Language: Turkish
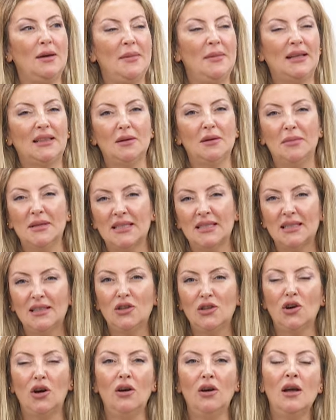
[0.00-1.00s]
emekle
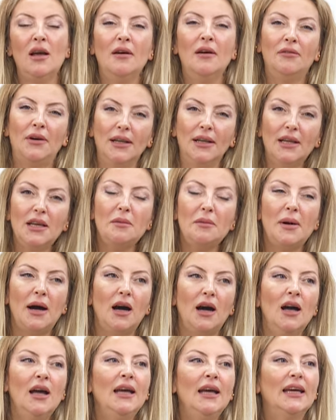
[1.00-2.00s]
basılıyor falan
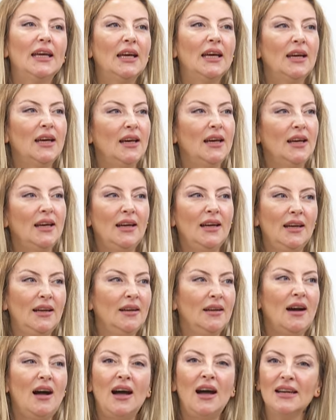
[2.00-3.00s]
ama
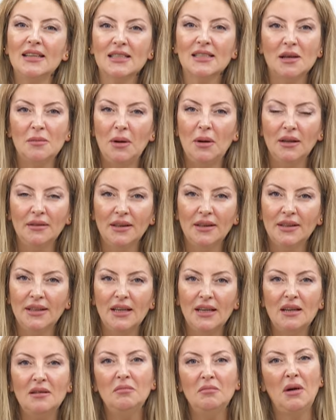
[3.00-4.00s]
e, aynı zamanda
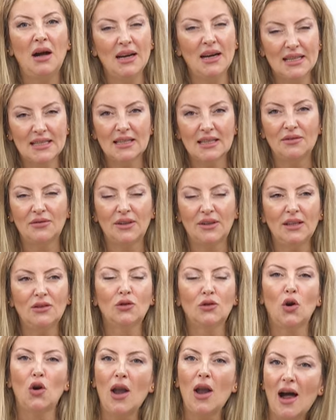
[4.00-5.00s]
da maalesef
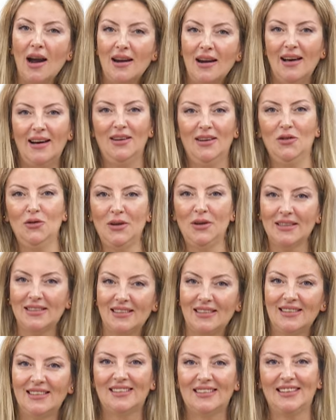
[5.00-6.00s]
ki dolarla
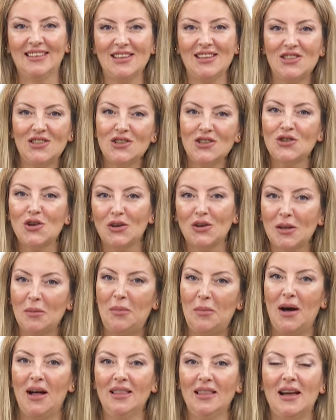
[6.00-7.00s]
üretildikleri için çok da
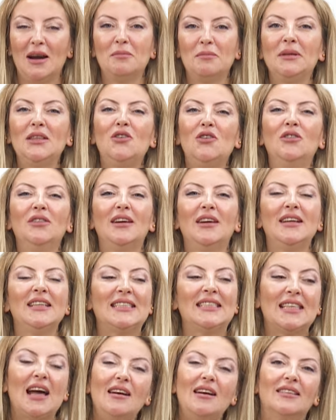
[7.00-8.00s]
pahalılar. Bir de onlara
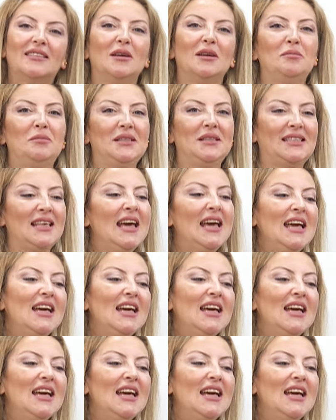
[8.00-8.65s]
isterdik tabii biz